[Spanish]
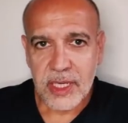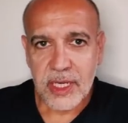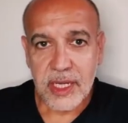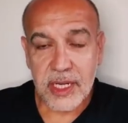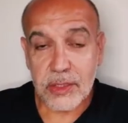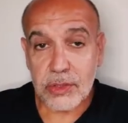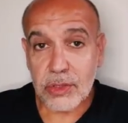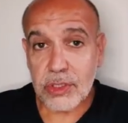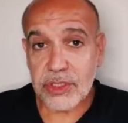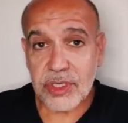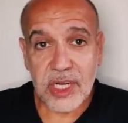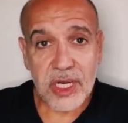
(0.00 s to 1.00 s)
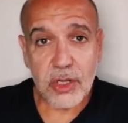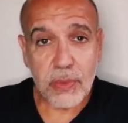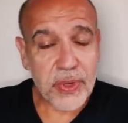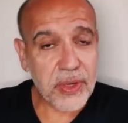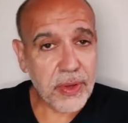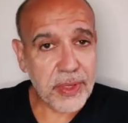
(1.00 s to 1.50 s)
Eran todos niños
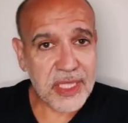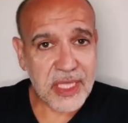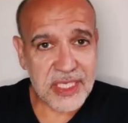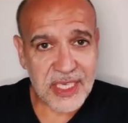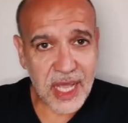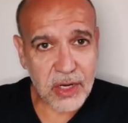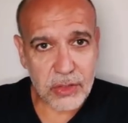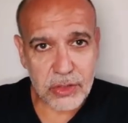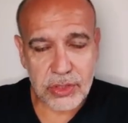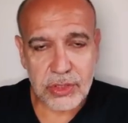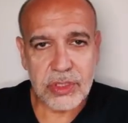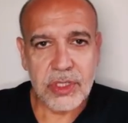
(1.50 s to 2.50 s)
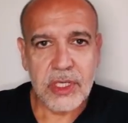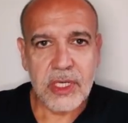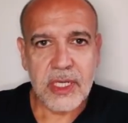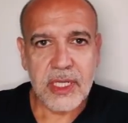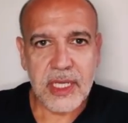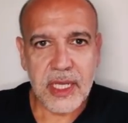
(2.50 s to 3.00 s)
previamente sanos
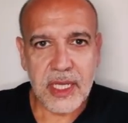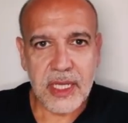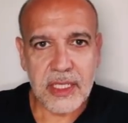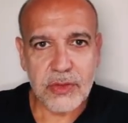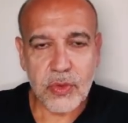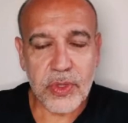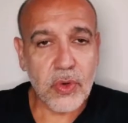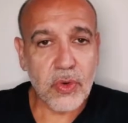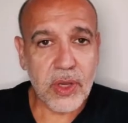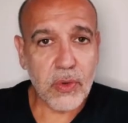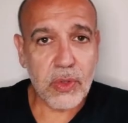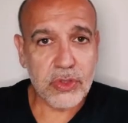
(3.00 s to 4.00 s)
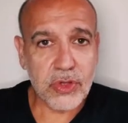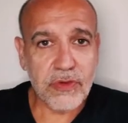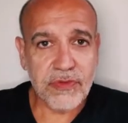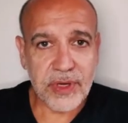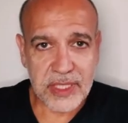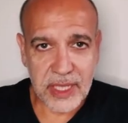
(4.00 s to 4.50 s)
que tuvieron una evolución
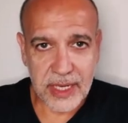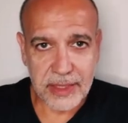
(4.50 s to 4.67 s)
fatal.